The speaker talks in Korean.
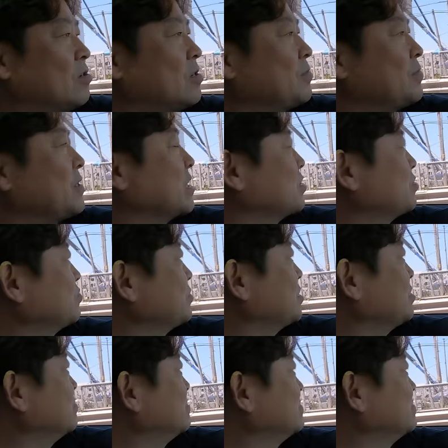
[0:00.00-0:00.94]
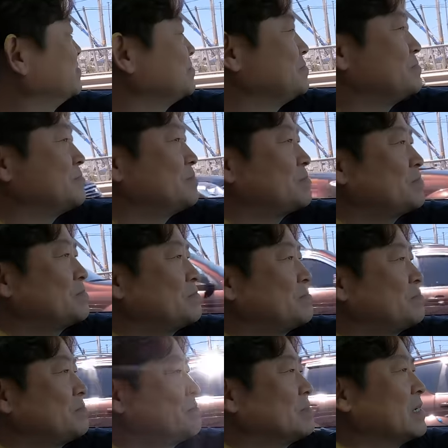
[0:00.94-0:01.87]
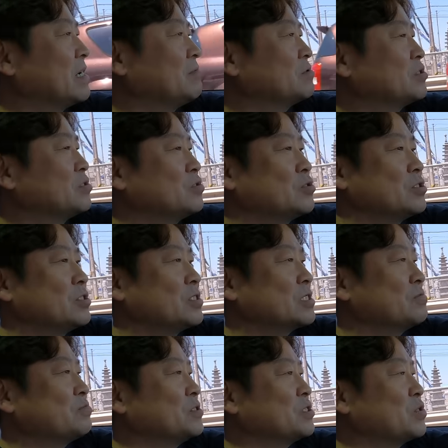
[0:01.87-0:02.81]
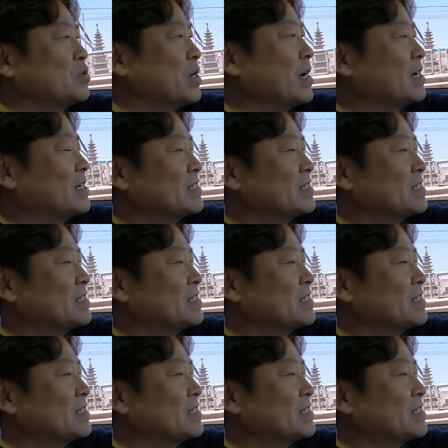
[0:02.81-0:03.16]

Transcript: 어렵다 정비업 아무튼 오늘은 기분이 좋아